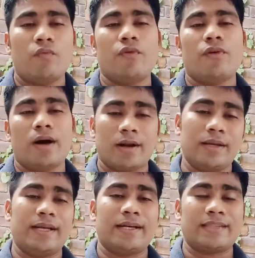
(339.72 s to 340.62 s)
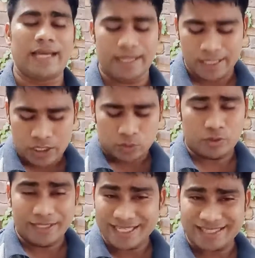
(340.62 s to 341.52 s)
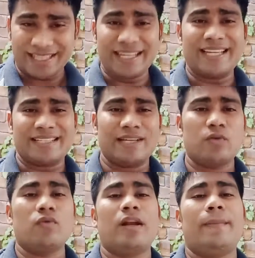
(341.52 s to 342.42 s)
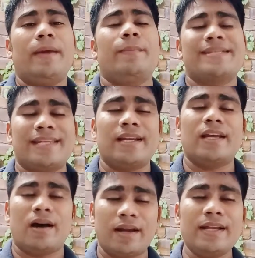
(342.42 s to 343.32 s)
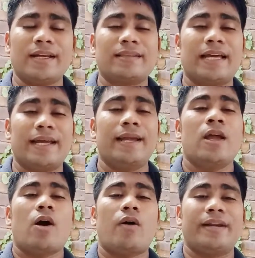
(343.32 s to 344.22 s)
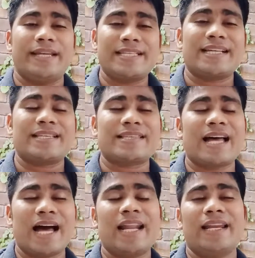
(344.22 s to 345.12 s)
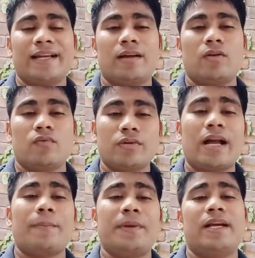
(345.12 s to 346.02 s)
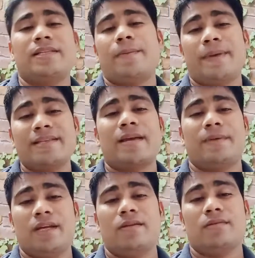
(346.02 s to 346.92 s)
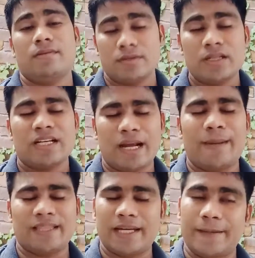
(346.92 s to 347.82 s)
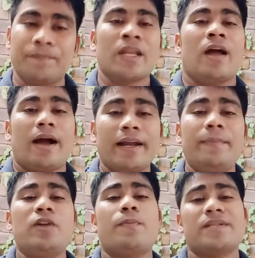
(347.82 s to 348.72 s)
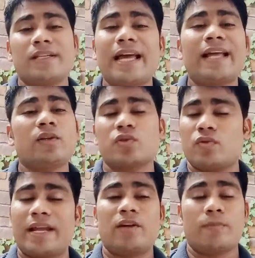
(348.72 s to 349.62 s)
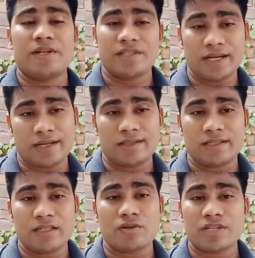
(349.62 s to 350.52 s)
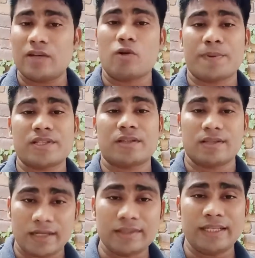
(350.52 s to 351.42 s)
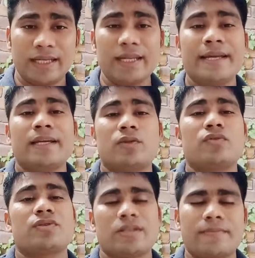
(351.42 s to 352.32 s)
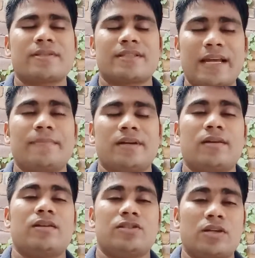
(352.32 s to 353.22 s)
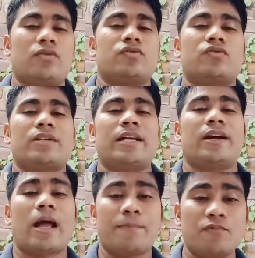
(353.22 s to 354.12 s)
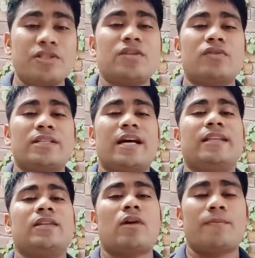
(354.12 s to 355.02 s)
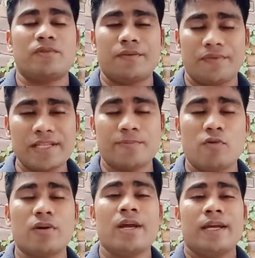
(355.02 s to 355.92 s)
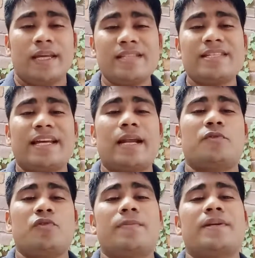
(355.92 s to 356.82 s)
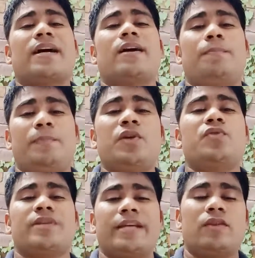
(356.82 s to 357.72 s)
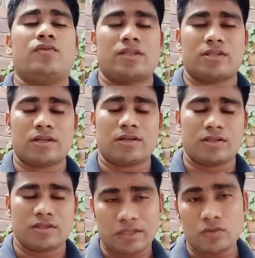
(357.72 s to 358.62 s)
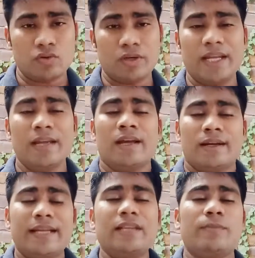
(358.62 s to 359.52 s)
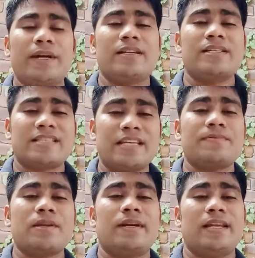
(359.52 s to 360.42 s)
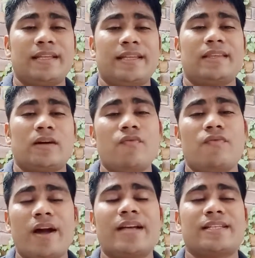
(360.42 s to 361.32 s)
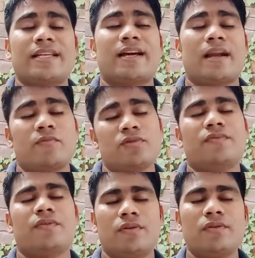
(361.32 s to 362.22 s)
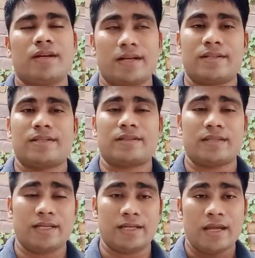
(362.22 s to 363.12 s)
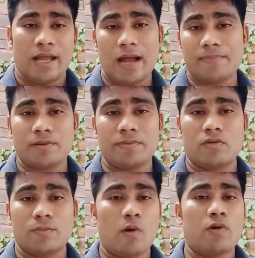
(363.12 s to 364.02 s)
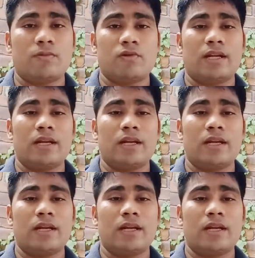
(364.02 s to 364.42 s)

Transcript: वो अर्निंग करता है तो इस तरीके से गूगल मैप बेसिकली अर्निंग करता है और इसका सहारा लेकर वो काफ़ी अच्छा पैसा भी कमाता है अगर ये वीडियो पसंद आया तो इसको लाइक कमेंट शेयर कर दीजिए और चैनल को पसंद करते हैं तो सब्सक्राइब कर जरूर जुड़ जाए अगर आप मुझसे जुड़ना चाहते हैं तो आप मुझे फेसबुक इंस्टाग्राम ट्विटर पर जाकर पिंटू सिंह यादव सर्च कर जरूर जुड़ें नहीं तो मैं डिस्क्रिप्शन में लिंक देता हूँ वहाँ से जाकर आप मुझे फॉलो कर सकते हैं आप सभी को बहुत बहुत